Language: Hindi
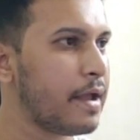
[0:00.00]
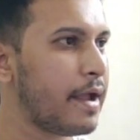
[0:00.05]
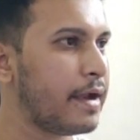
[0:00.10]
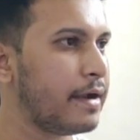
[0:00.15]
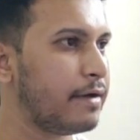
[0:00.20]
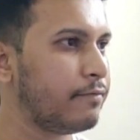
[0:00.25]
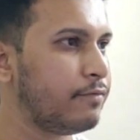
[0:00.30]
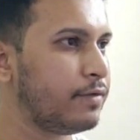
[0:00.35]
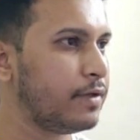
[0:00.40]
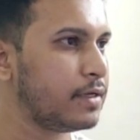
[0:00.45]

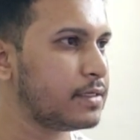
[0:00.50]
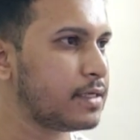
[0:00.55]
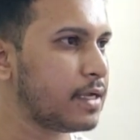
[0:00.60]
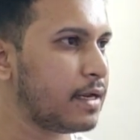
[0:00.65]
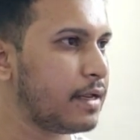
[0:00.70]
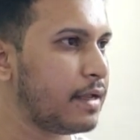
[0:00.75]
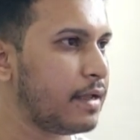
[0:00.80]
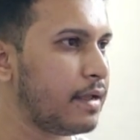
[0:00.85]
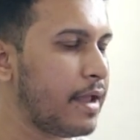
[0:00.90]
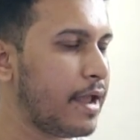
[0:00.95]
एंड फिर
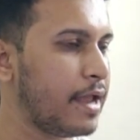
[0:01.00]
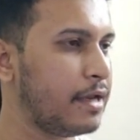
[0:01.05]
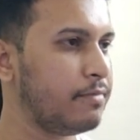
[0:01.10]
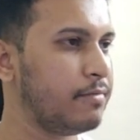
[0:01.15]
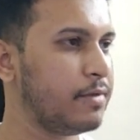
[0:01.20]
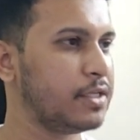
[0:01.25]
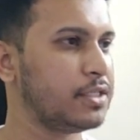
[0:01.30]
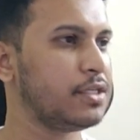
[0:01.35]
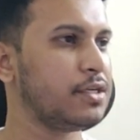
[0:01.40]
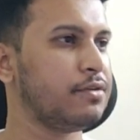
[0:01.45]
जाना है
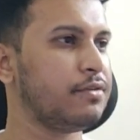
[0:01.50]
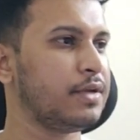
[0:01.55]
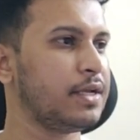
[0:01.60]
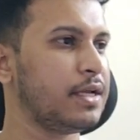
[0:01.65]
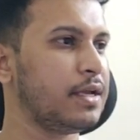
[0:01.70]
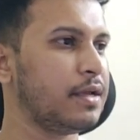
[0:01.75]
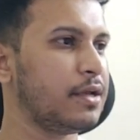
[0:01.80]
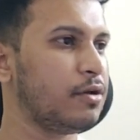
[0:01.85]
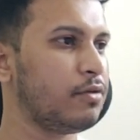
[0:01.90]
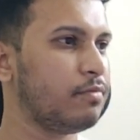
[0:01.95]
एनिमेशन
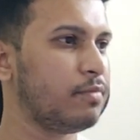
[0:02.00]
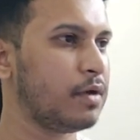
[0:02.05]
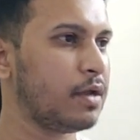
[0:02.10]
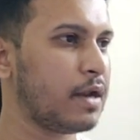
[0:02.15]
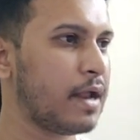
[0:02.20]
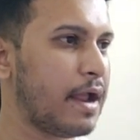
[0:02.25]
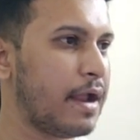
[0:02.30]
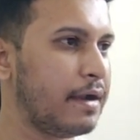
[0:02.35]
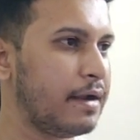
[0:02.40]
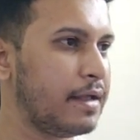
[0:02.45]
रिगिंग के
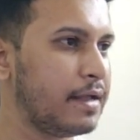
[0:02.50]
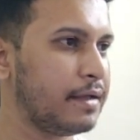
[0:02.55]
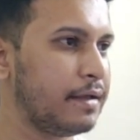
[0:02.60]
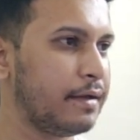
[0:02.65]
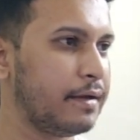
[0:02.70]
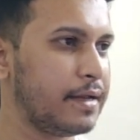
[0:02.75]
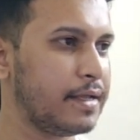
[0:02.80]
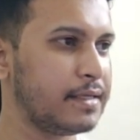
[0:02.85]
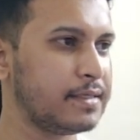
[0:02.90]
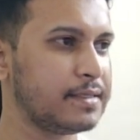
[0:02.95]
ऊपर एंड एक
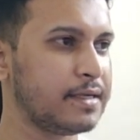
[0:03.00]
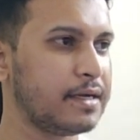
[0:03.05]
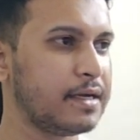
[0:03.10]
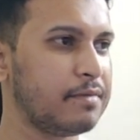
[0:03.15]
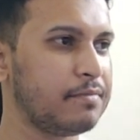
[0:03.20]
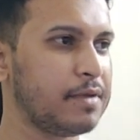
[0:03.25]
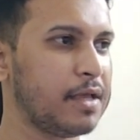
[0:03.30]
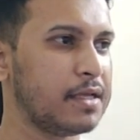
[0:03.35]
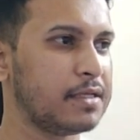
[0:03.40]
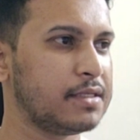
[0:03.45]
रिग
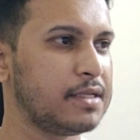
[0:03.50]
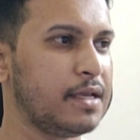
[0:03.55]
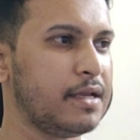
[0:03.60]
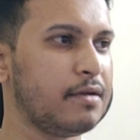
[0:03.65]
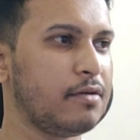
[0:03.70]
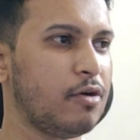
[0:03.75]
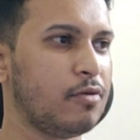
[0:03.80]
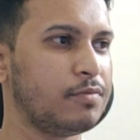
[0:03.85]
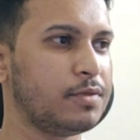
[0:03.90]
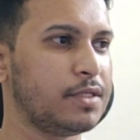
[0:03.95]
सेटअप यहाँ से
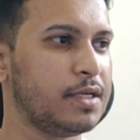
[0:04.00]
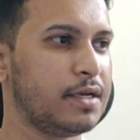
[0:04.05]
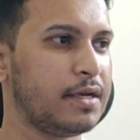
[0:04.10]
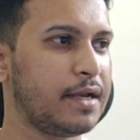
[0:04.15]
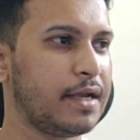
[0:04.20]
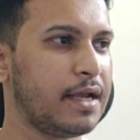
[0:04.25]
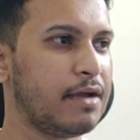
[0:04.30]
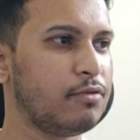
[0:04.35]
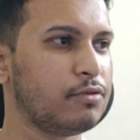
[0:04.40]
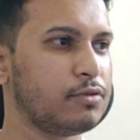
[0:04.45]
एक ऑप्शन
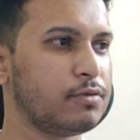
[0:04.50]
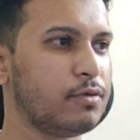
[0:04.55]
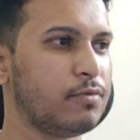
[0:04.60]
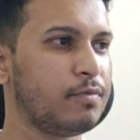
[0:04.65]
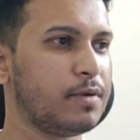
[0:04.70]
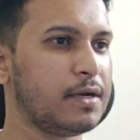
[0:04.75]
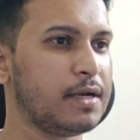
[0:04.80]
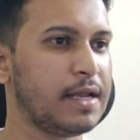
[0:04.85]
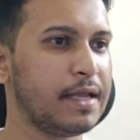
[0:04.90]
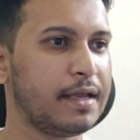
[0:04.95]
रहेगा उसके
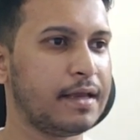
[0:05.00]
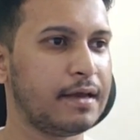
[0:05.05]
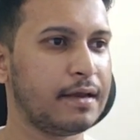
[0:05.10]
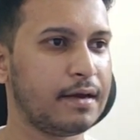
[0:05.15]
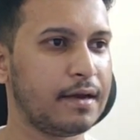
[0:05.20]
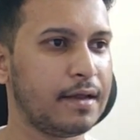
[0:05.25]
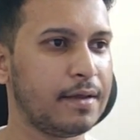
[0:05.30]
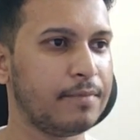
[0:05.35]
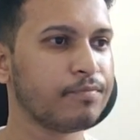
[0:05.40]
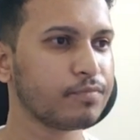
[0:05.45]
ऊपर क्लिक
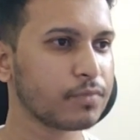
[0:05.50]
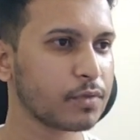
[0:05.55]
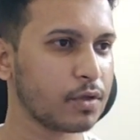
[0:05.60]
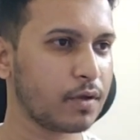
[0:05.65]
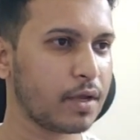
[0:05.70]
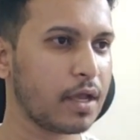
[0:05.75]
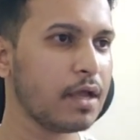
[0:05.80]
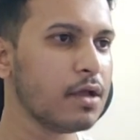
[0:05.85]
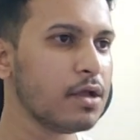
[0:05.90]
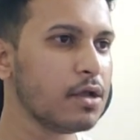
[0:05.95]
करना है
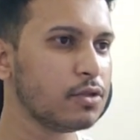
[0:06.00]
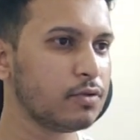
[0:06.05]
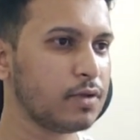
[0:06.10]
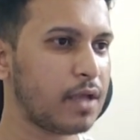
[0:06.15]
ओके okay?